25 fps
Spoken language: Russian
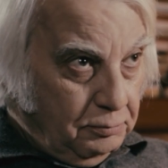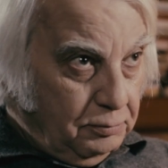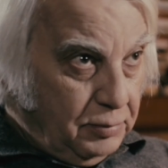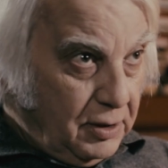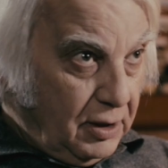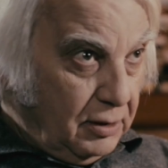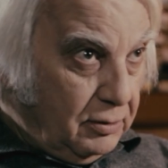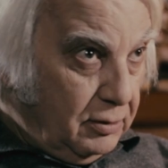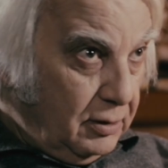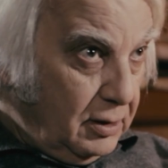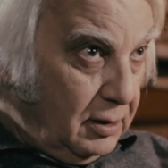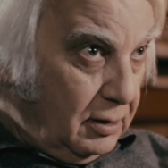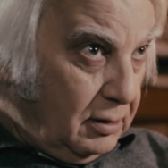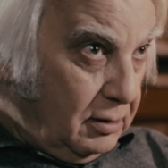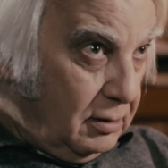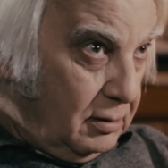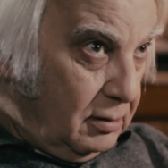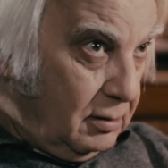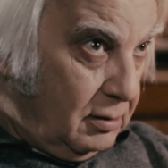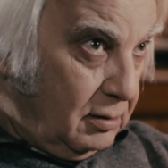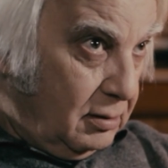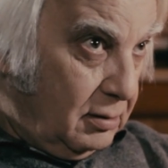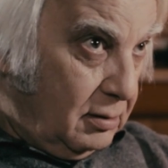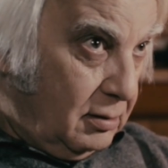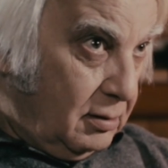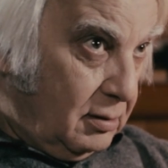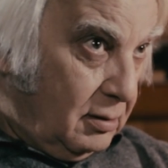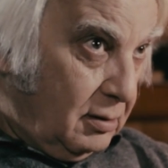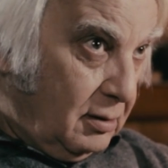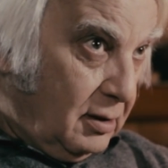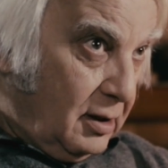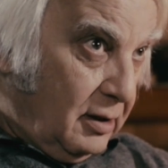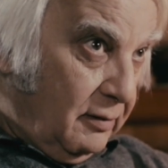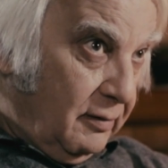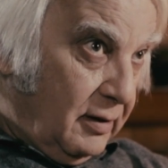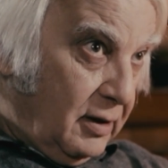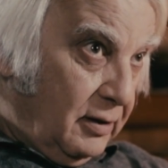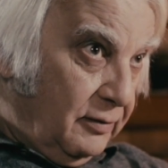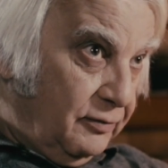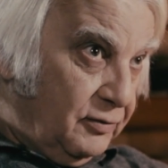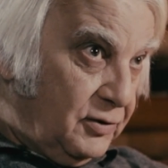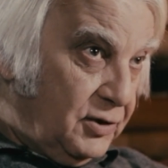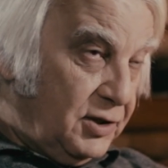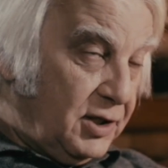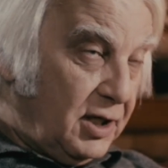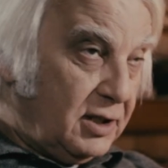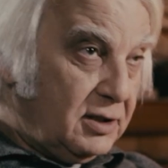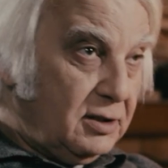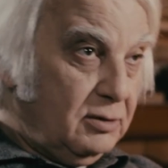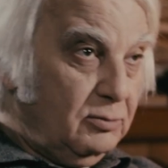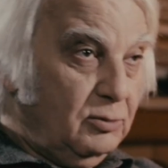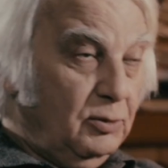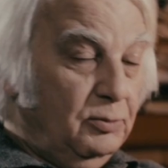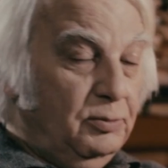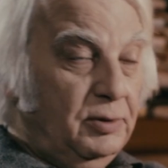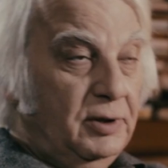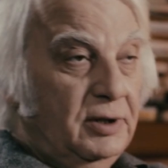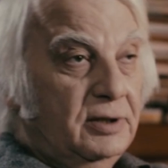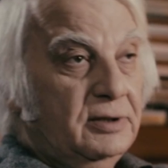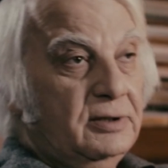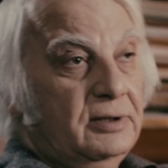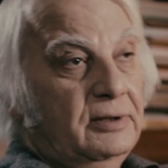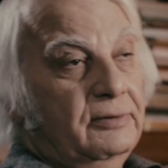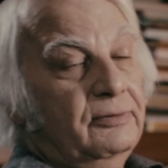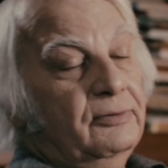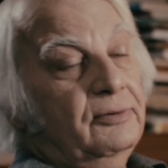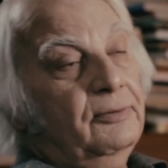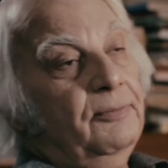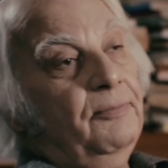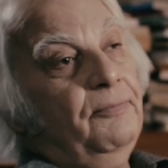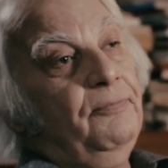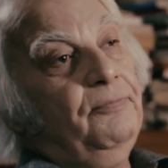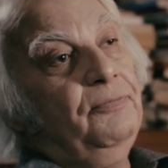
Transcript: Приходят Ковалев к частному приставу.